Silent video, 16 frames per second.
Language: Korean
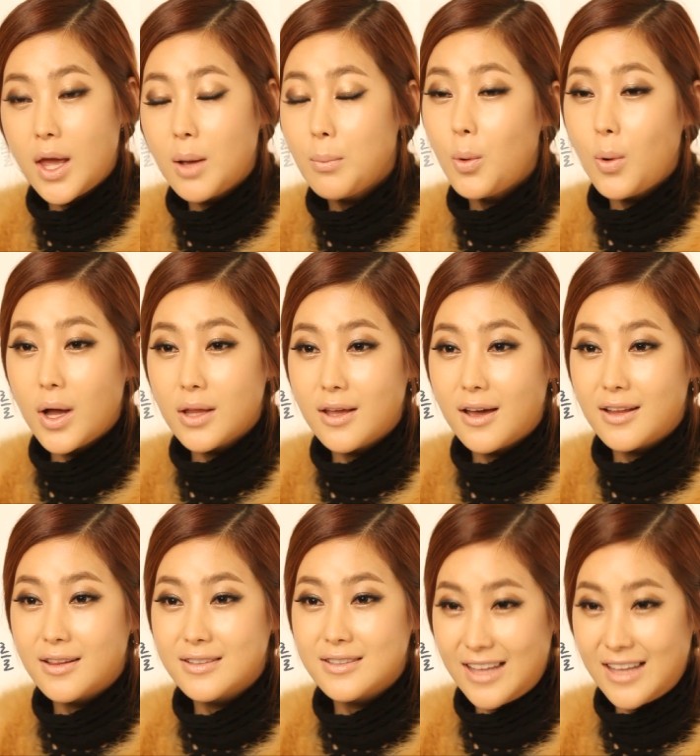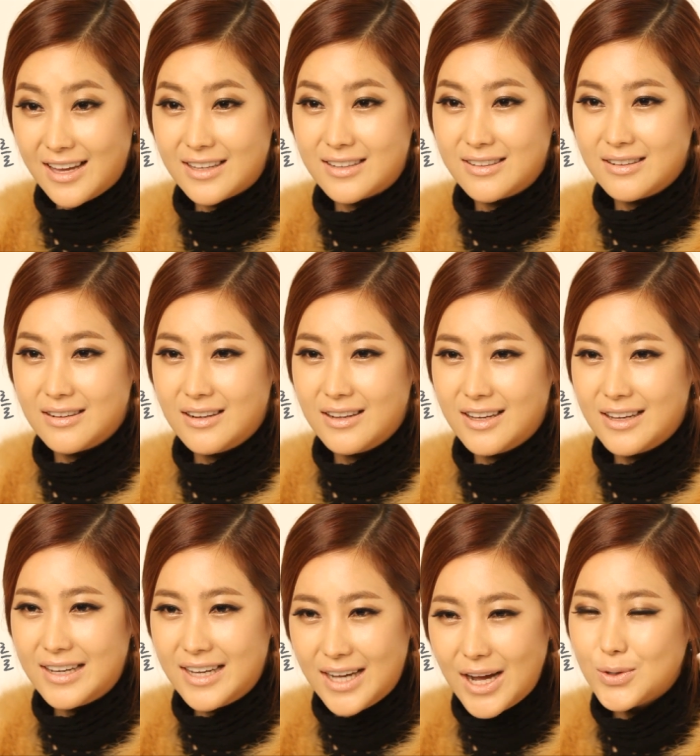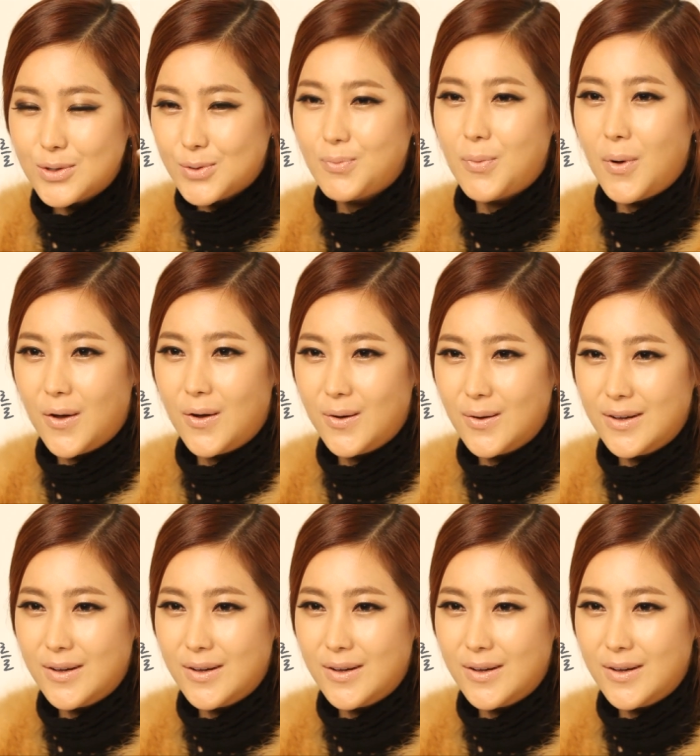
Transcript: 행복하다는 얘기를 하고 싶어요.